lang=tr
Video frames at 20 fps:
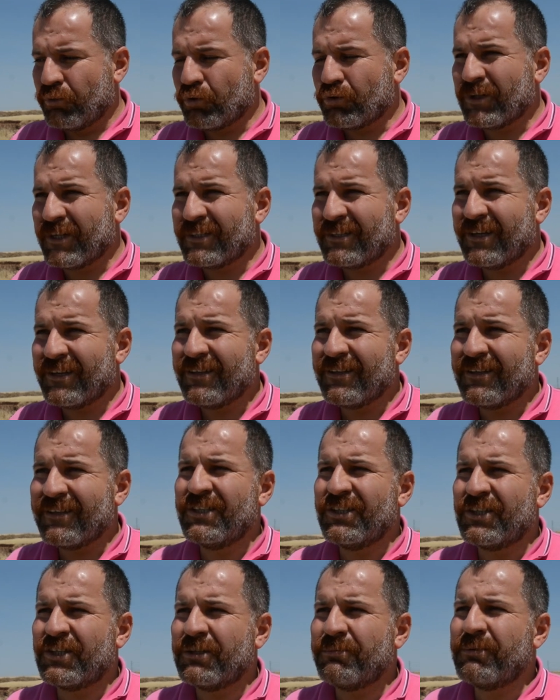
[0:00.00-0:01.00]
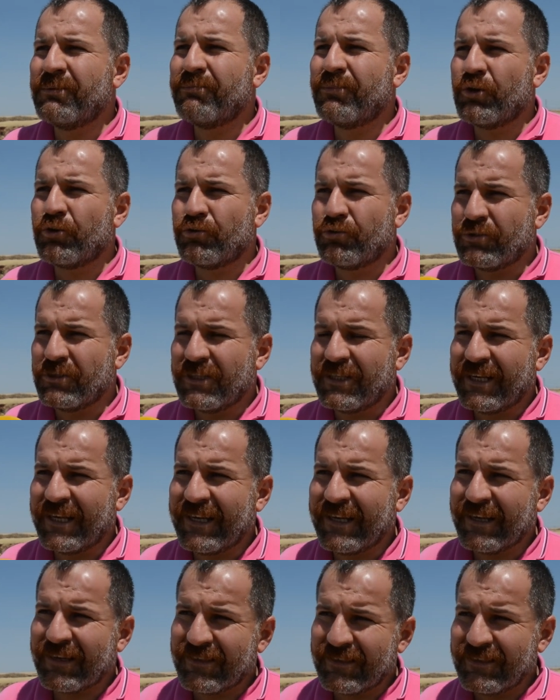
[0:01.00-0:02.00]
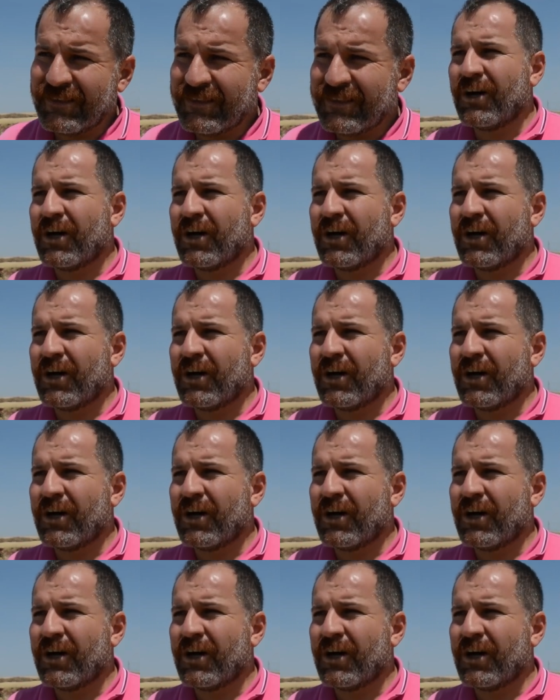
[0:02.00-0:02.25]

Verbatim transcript: buğdayda 2500 liraya yakın,